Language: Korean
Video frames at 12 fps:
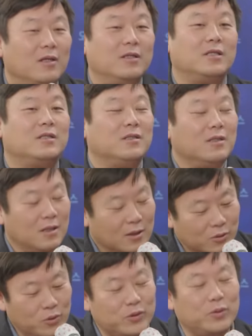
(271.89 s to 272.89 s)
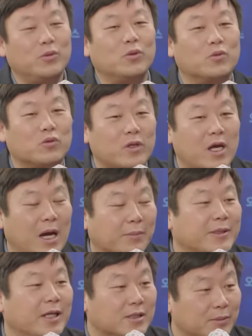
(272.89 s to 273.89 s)
근데 교수님도 국회
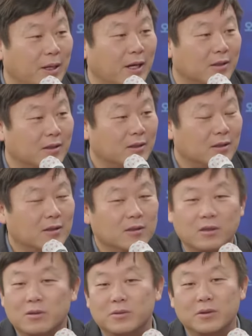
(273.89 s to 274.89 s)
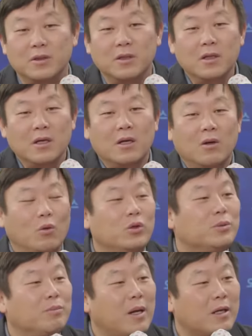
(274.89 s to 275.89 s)
감시하지만 여러분
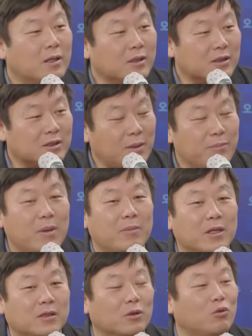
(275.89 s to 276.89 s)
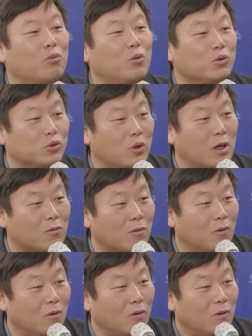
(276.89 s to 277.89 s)
50만 원에서 300만 원짜리 돈 봉투
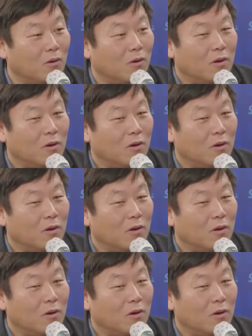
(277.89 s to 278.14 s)
줘갖고